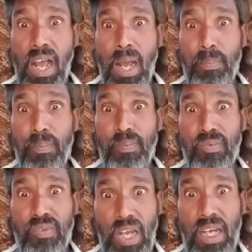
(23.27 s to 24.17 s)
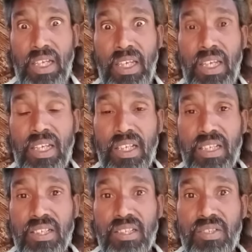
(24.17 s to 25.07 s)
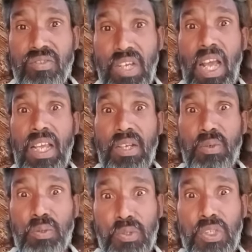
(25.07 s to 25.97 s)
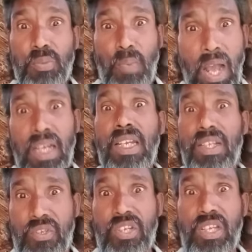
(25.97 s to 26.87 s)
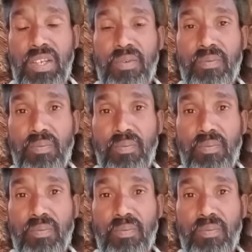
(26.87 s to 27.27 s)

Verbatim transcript: आप जाके चाय उससे मांग लीजिए